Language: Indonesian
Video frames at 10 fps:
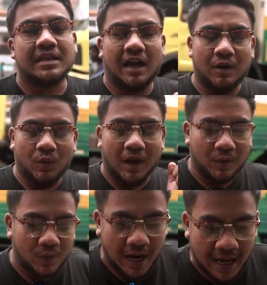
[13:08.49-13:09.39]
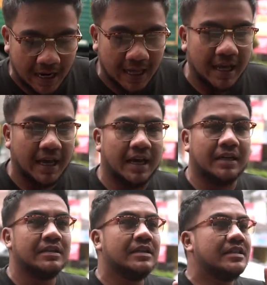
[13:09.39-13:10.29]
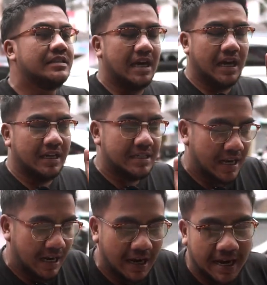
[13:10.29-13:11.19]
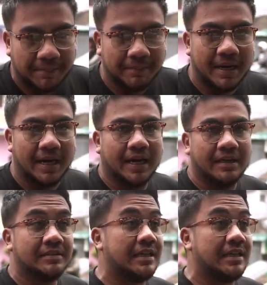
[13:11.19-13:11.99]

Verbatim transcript: jangan ugal-ugalan, jaga jarak aman.